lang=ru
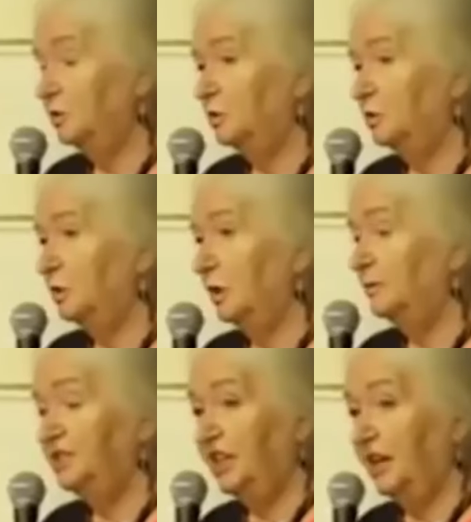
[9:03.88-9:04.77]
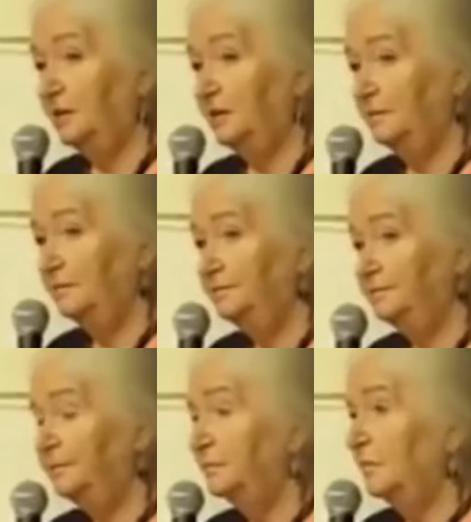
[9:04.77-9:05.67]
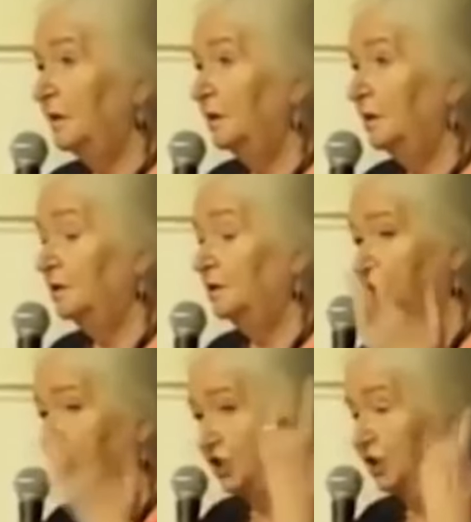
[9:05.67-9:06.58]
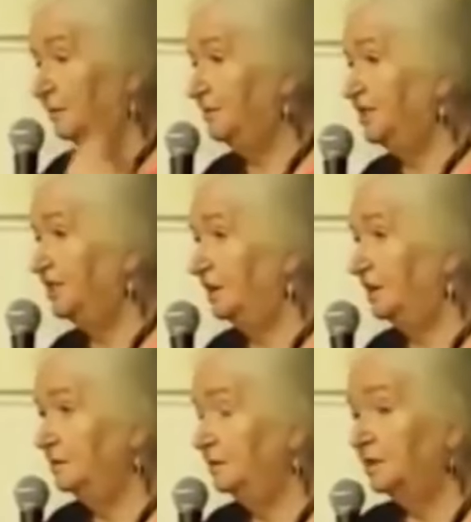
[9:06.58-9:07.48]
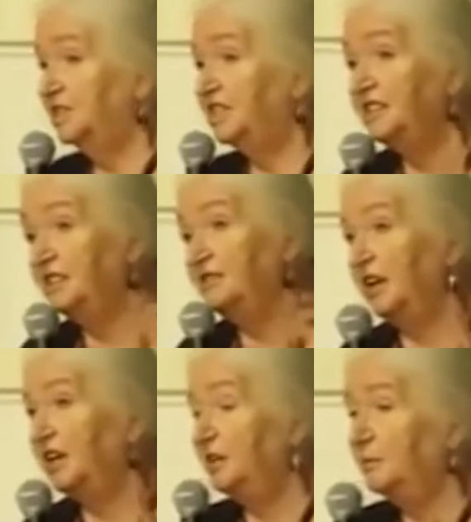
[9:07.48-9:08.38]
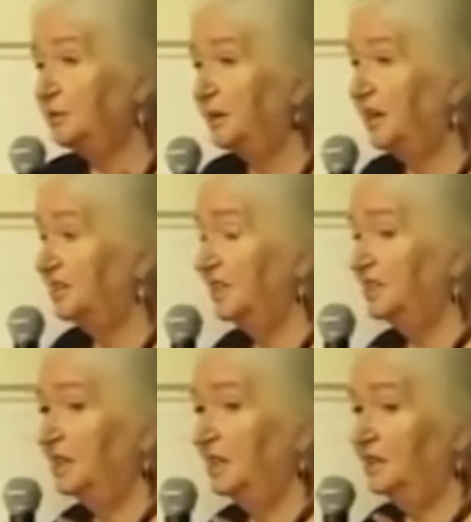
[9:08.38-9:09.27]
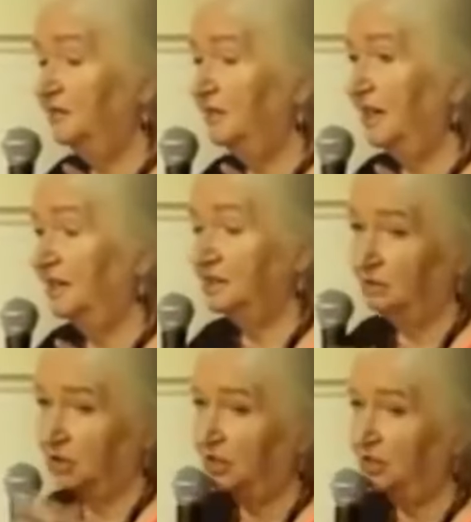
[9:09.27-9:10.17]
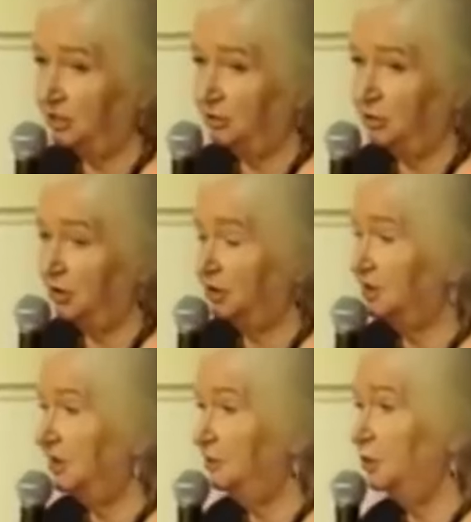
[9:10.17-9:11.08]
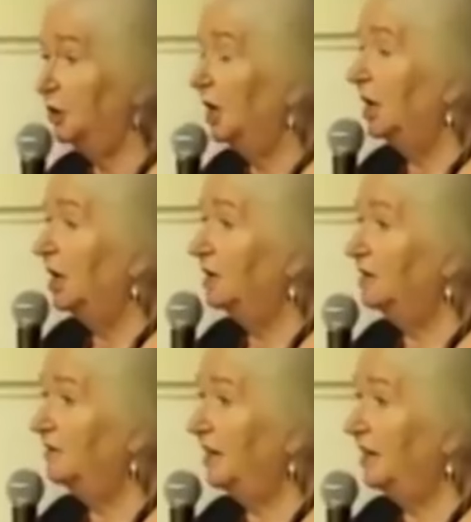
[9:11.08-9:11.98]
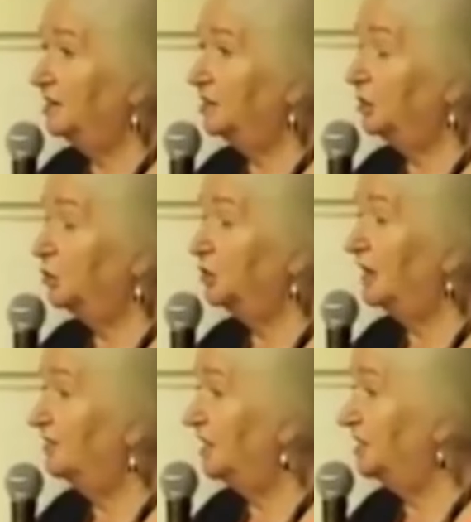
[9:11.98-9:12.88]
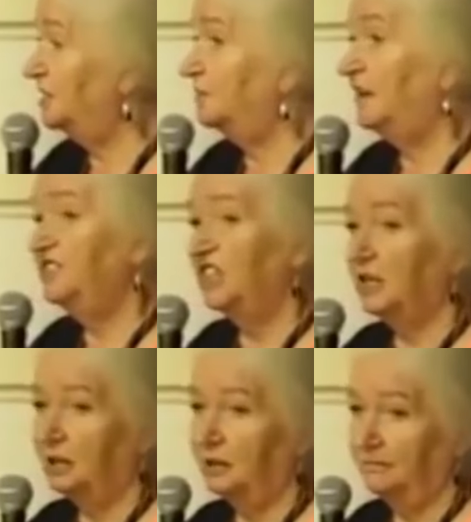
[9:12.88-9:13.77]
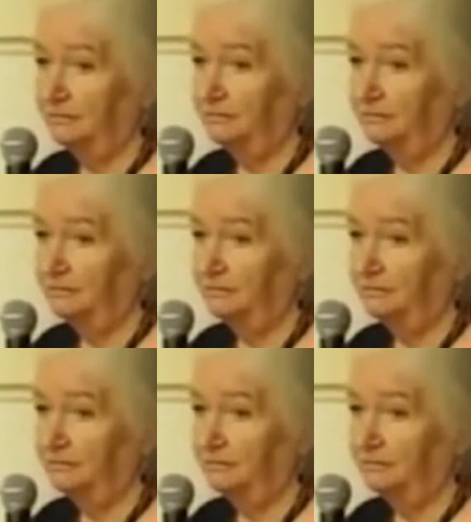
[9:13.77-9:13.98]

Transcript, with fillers: у обезьян, э, у высших обезьян. Кстати говоря, одним из показателей является, вот когда животных исследуют, является узнавание себя в зеркало.